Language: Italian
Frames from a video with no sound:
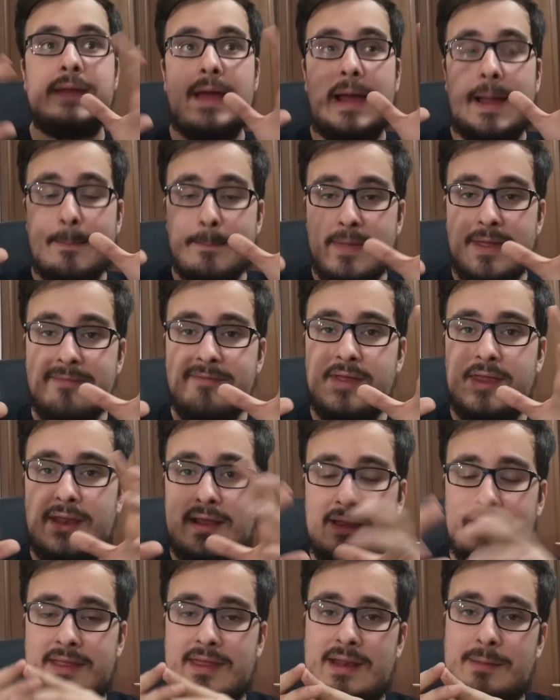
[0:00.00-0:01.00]
A me viene
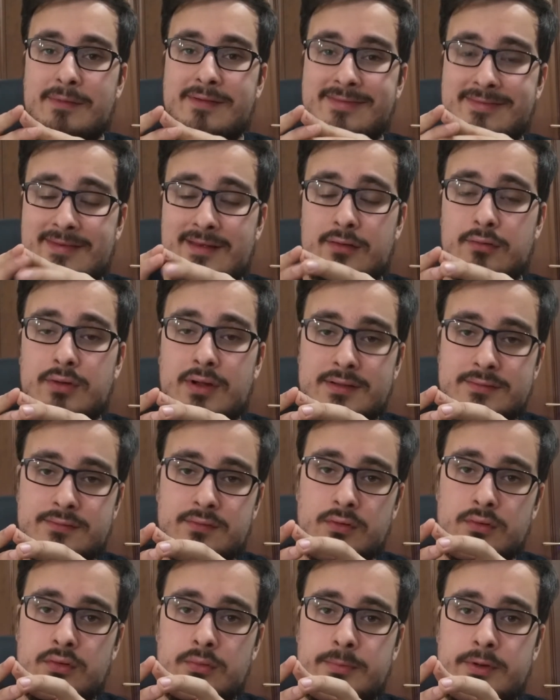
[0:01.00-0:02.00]
anche da pensare un
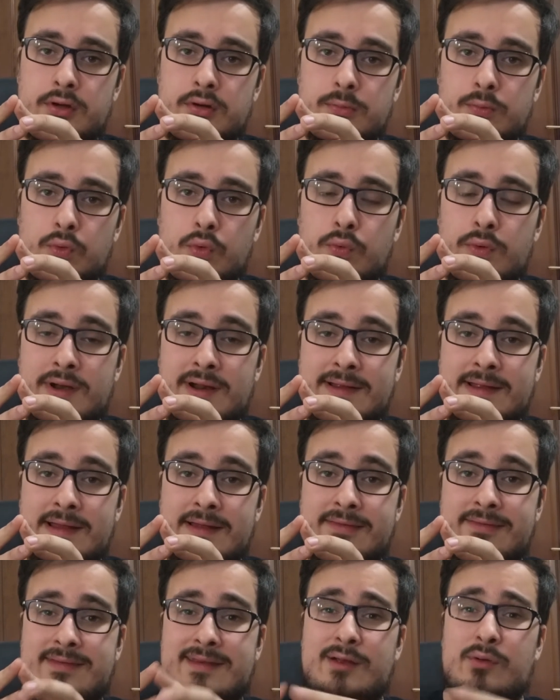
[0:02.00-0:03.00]
altro nome comunque
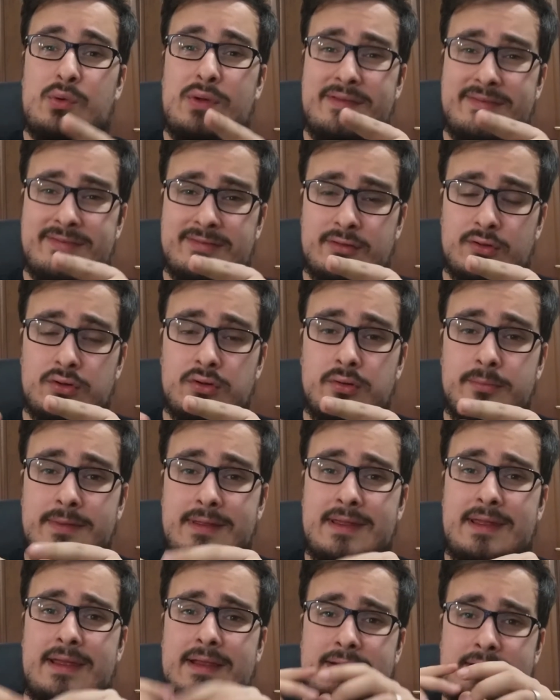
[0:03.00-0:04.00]
ragazzi e questo
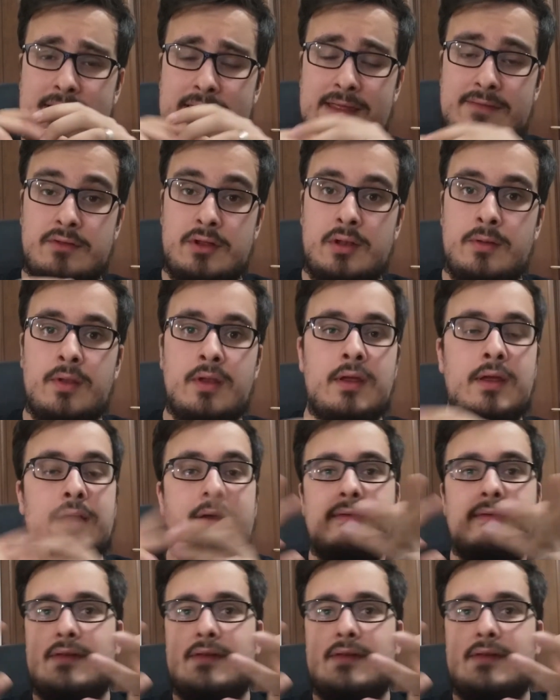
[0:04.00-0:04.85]
nome è Neville.